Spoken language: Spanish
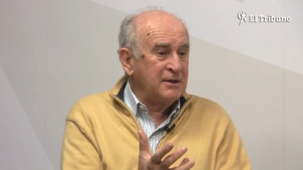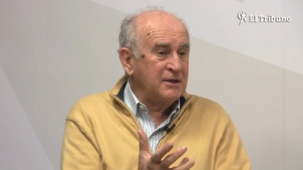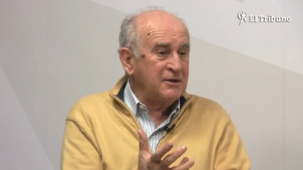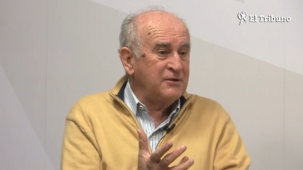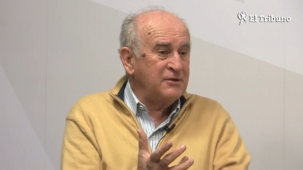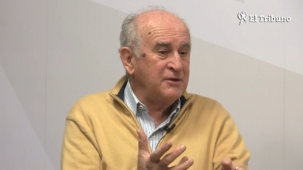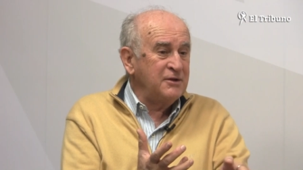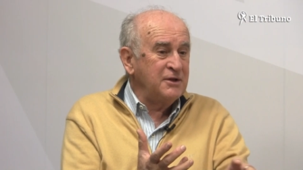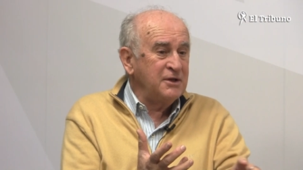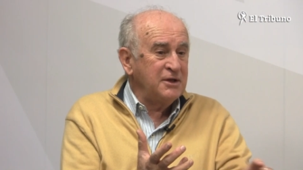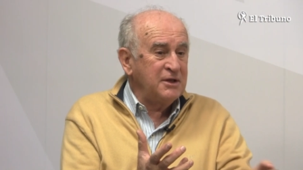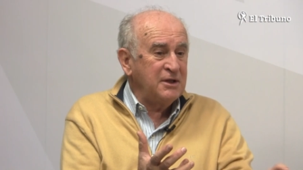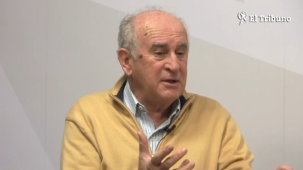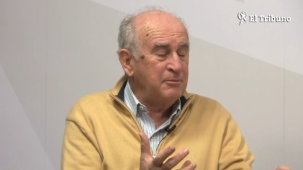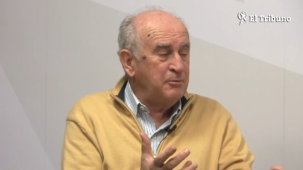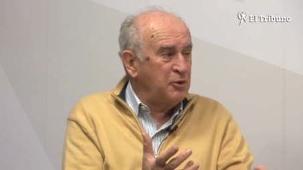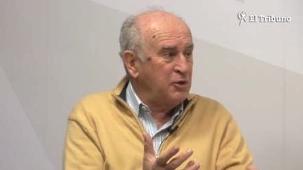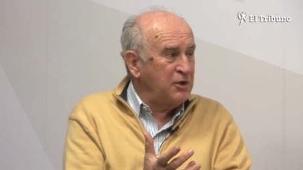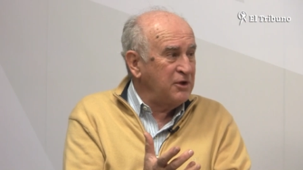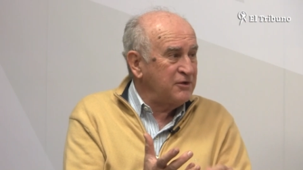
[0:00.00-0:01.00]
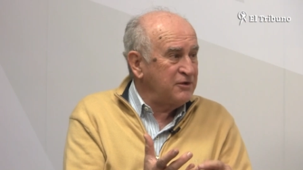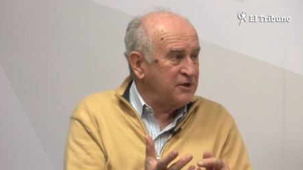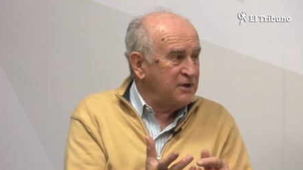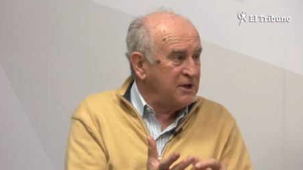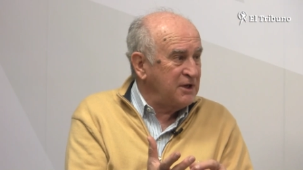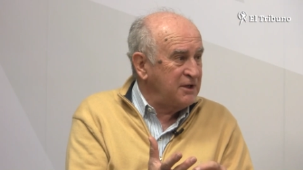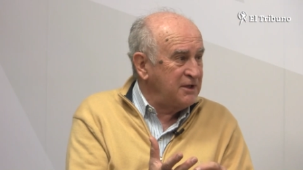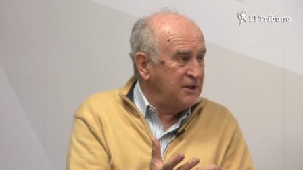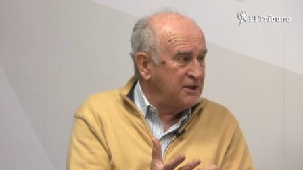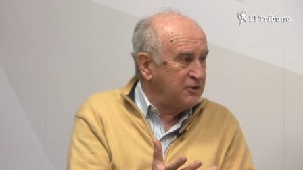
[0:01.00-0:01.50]
decidir quién podía ser
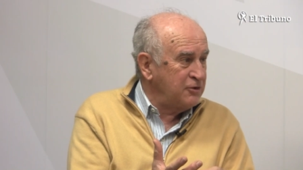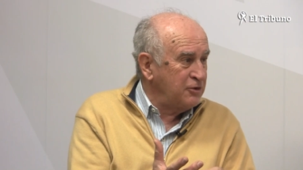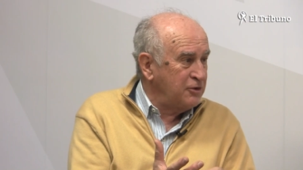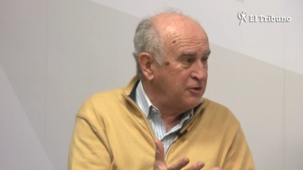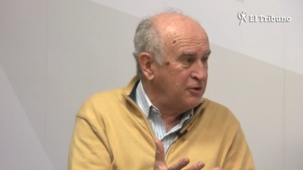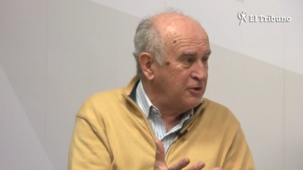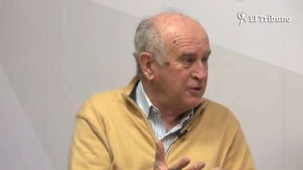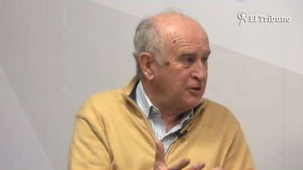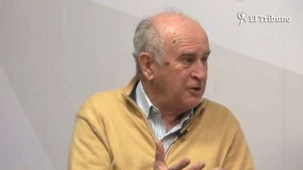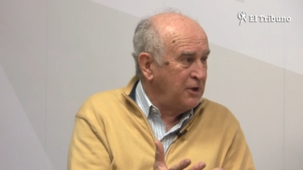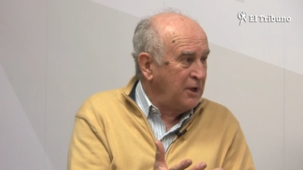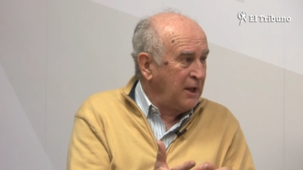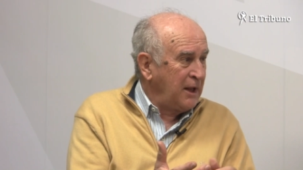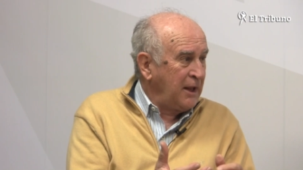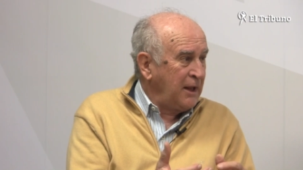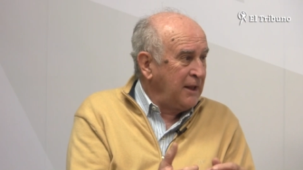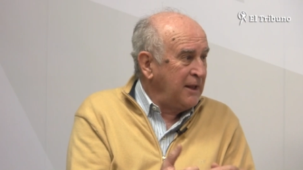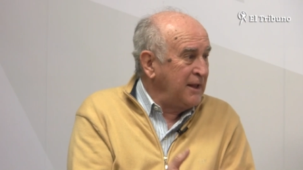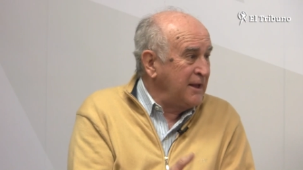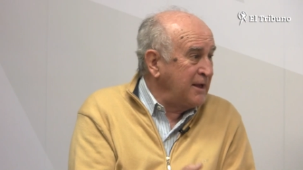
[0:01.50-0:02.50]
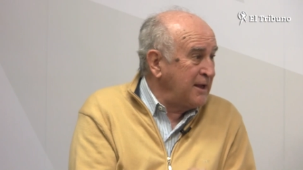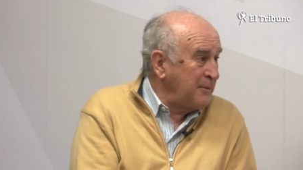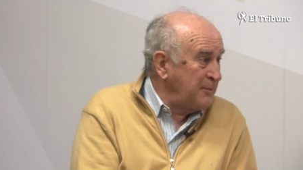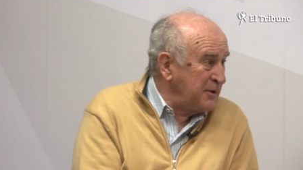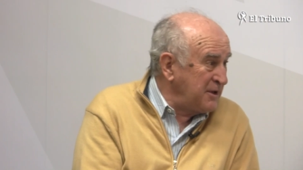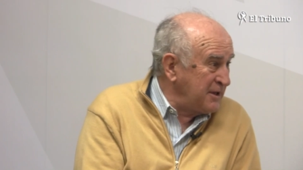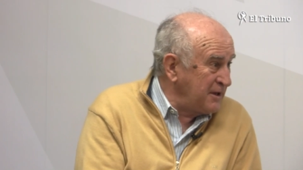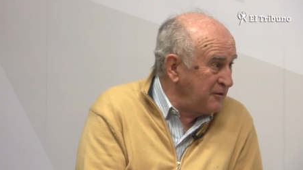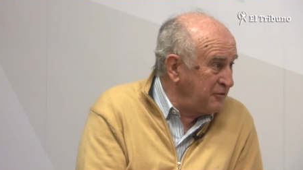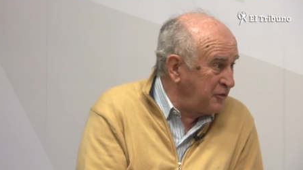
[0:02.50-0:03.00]
candidato o no. Y en
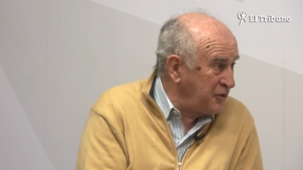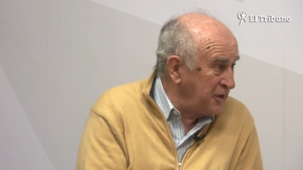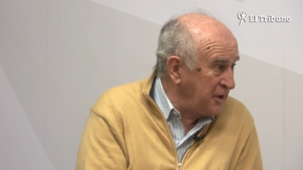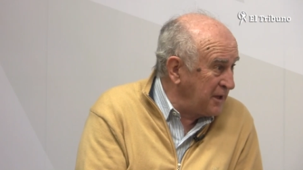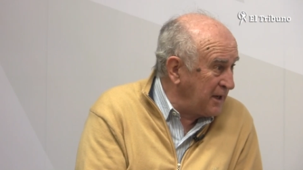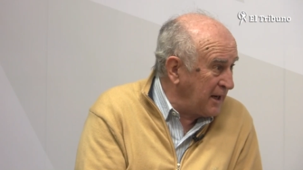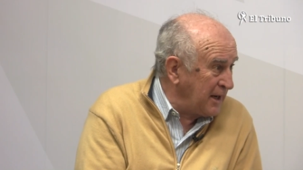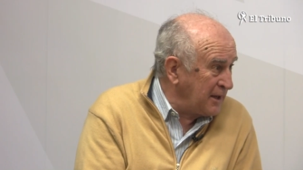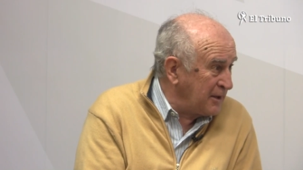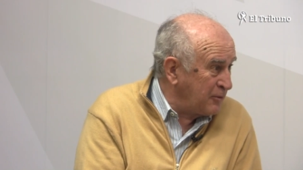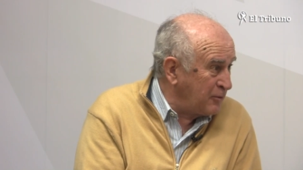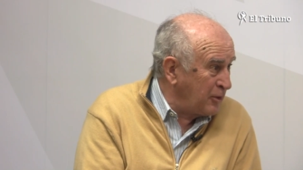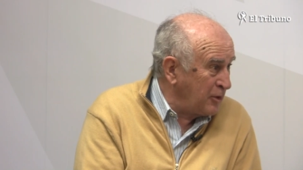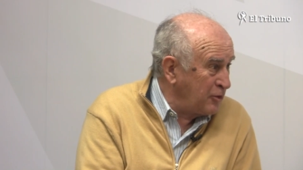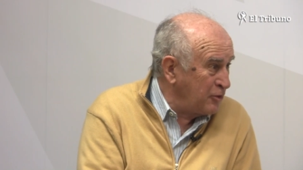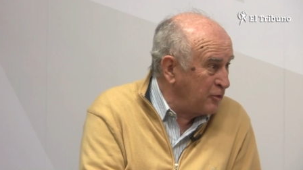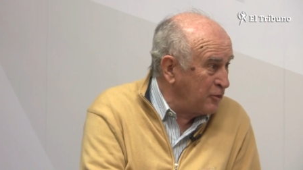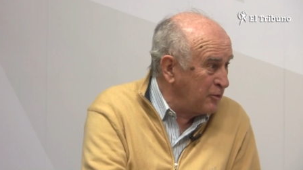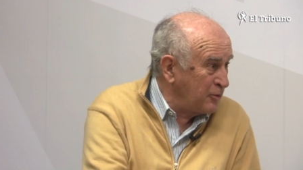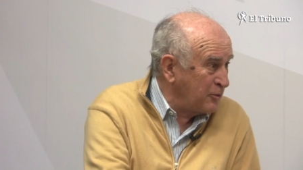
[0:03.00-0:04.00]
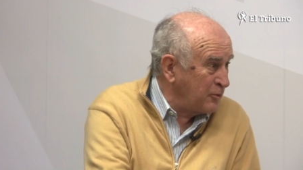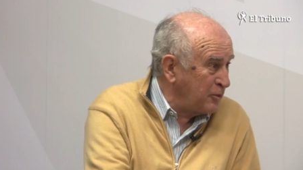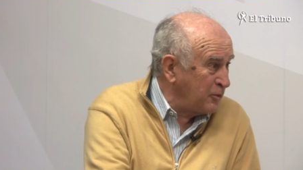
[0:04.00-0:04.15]
Capital Federal, cuando